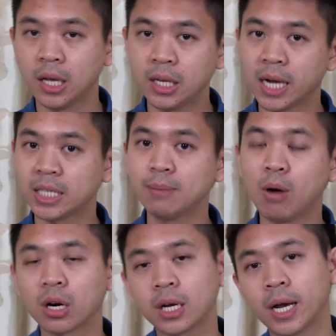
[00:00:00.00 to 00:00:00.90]
อย่างที่
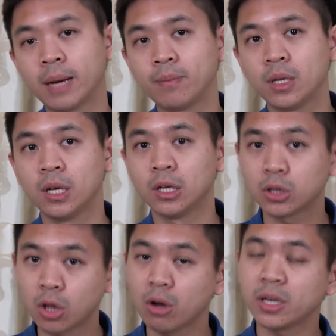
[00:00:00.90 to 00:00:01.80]
บอกนะครับ
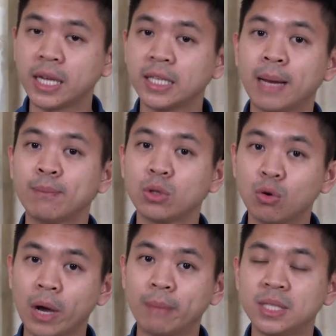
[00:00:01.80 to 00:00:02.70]
ต้องเน้นย้ำตร
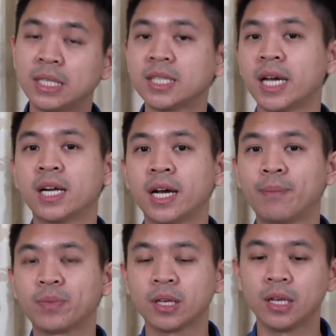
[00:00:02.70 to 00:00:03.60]
งความจริงใจนะค
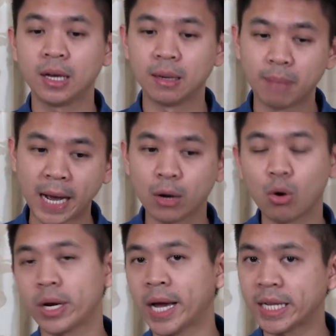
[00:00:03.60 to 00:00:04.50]
รับบาง
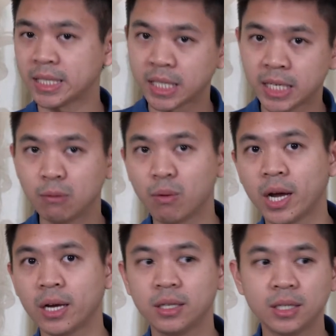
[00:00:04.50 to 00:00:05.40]
คนอาจจะคิด
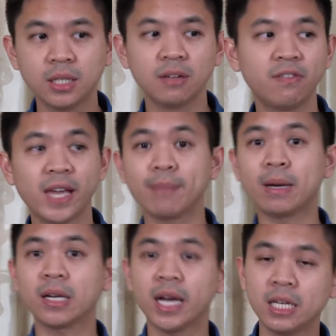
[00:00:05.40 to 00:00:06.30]
ว่าเออเฟกไป
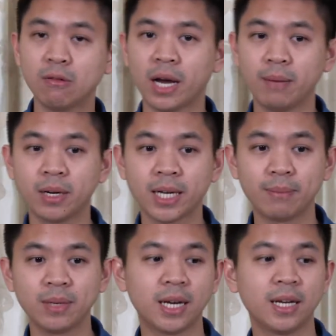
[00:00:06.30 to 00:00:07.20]
ก็ได้นี่หว่าเหมือนกั
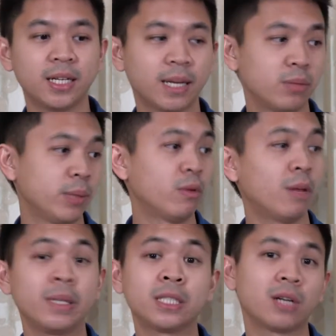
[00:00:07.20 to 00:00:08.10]
บเนี่ยสมมติ
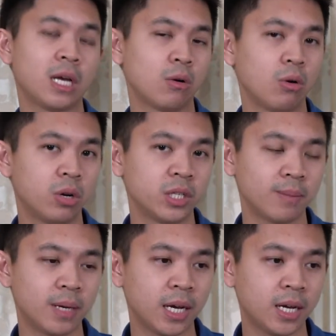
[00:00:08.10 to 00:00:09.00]
เราเป็นเจ้านายคน
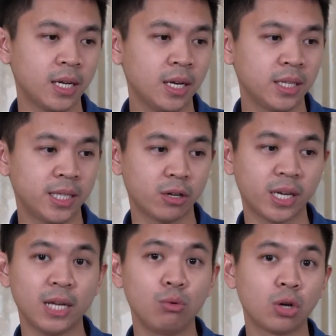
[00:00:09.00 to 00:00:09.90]
ใช่ไหมฮะต้อง
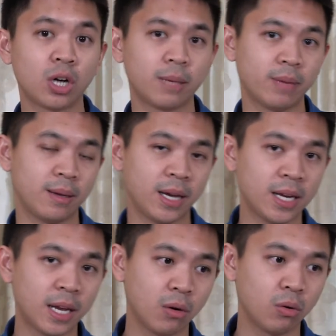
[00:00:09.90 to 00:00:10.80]
การให้ลูกน้องทำอะไร
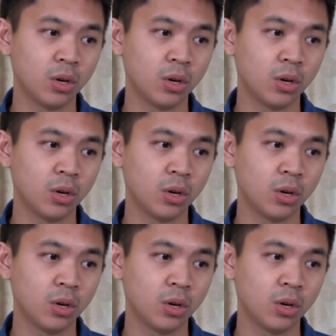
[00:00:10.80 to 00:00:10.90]
ให้เรา